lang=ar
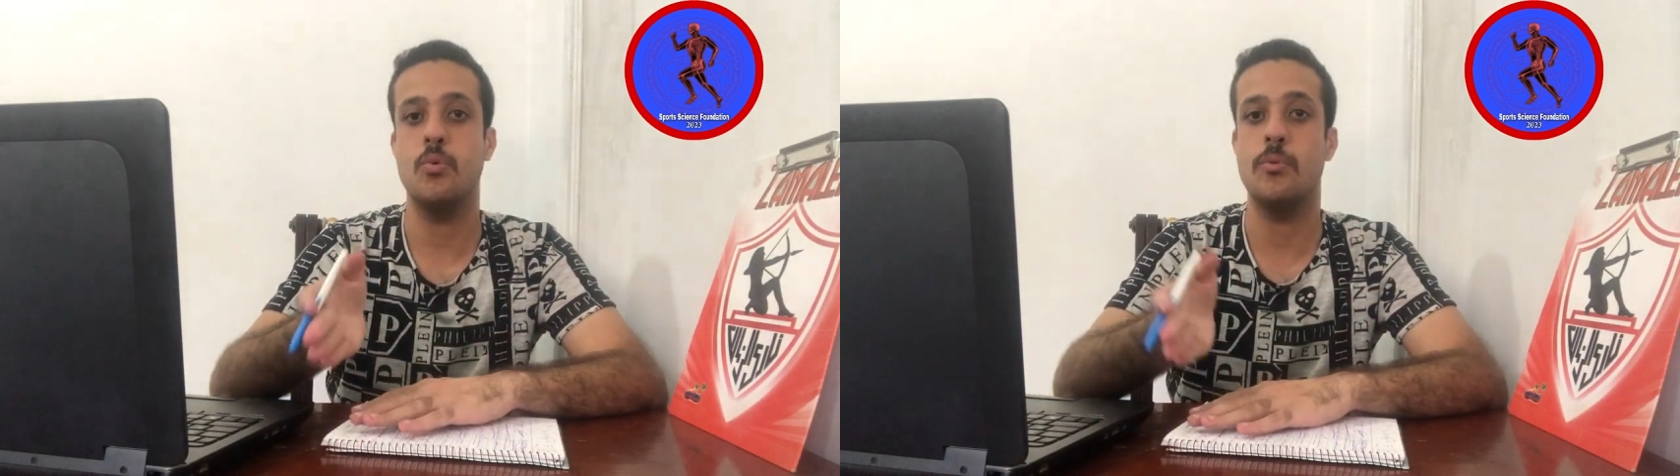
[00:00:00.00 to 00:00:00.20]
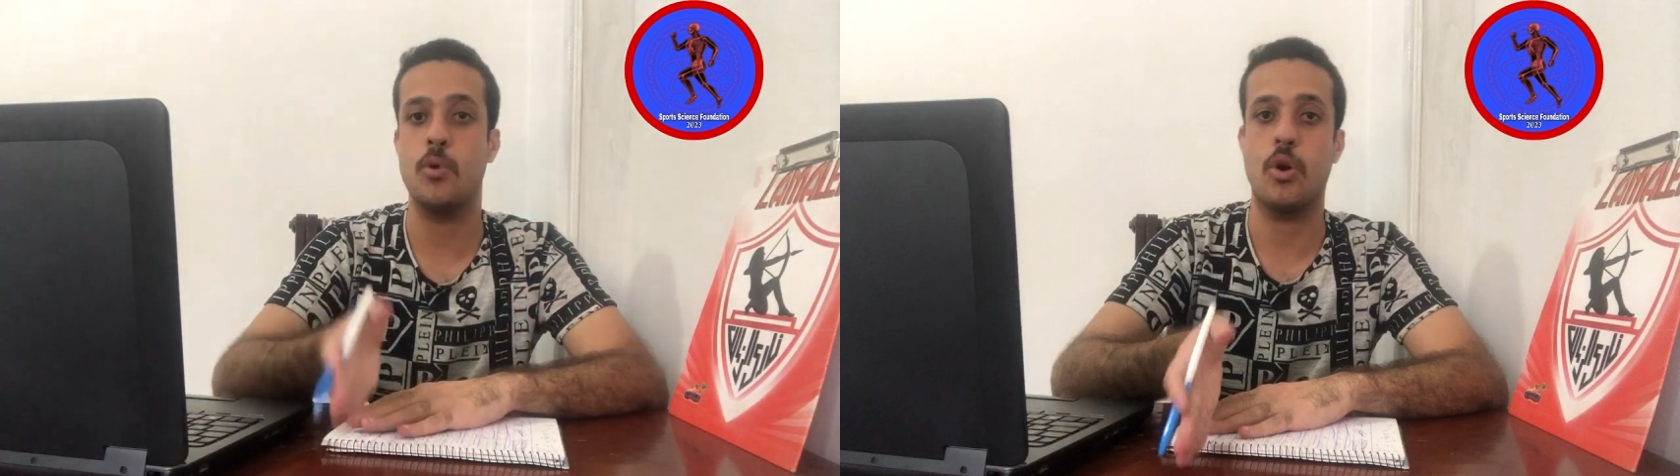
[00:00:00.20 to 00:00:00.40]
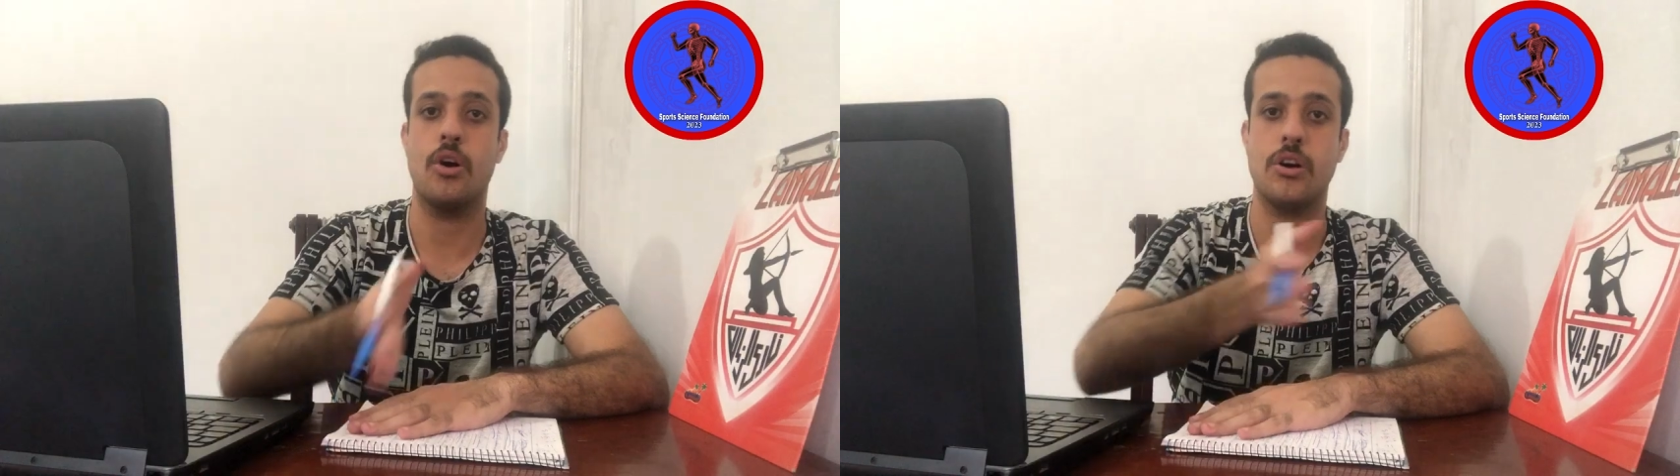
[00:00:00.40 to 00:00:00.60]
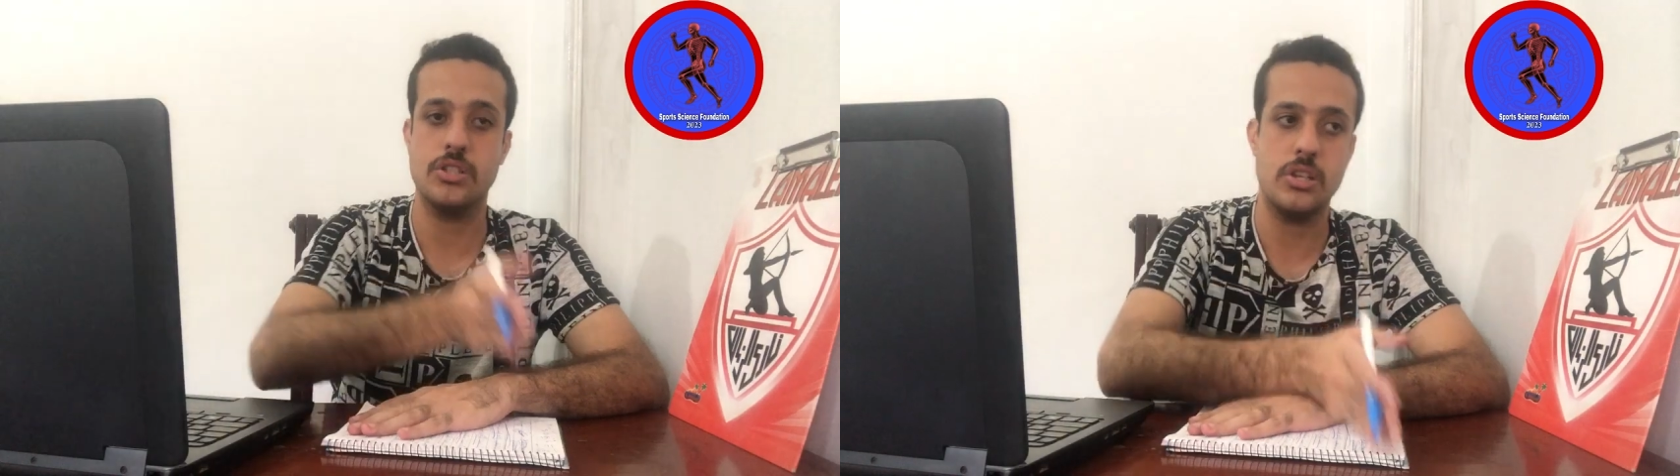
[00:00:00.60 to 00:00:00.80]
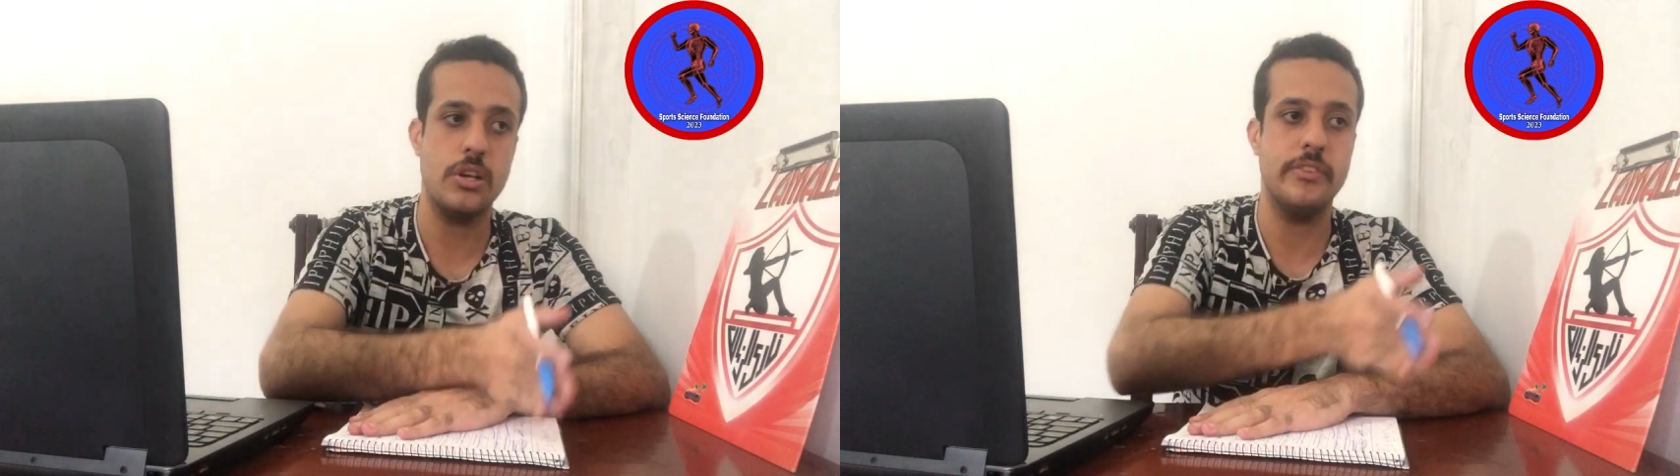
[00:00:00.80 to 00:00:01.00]

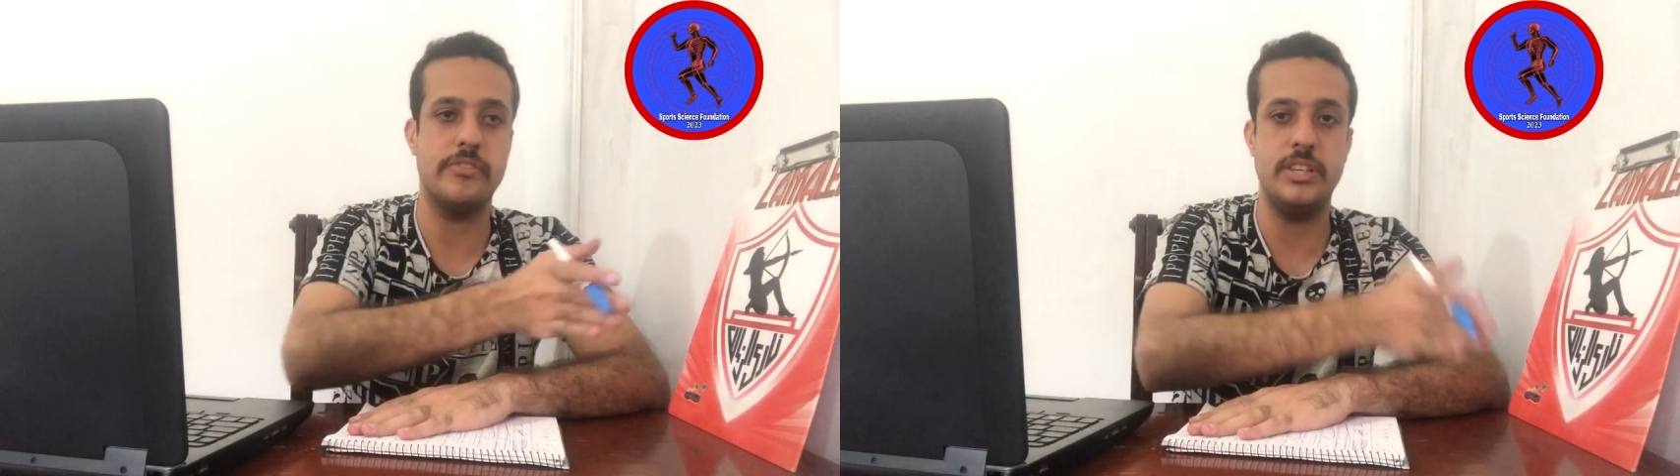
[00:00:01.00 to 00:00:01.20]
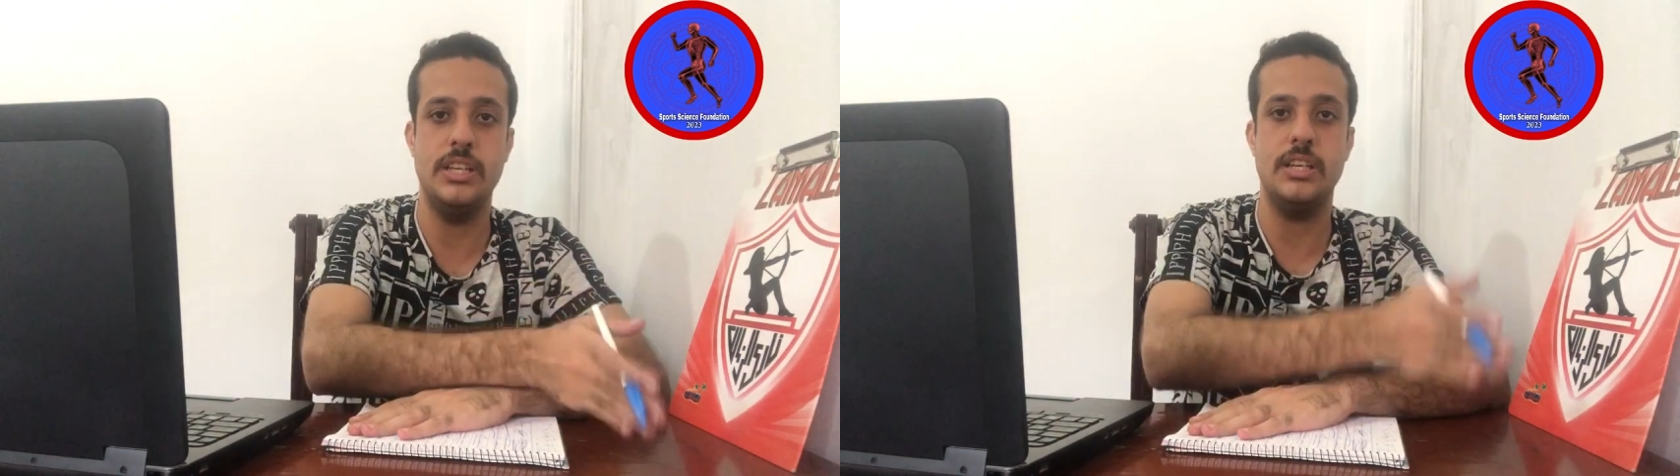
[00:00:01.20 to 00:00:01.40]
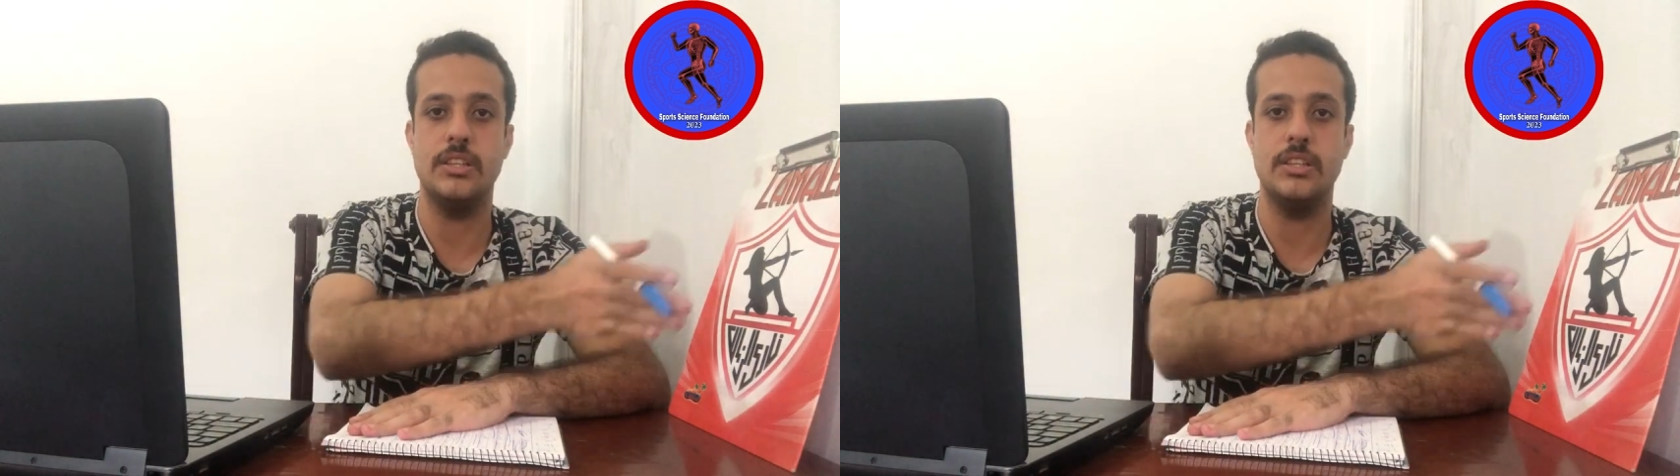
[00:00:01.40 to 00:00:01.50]
ومرخصة في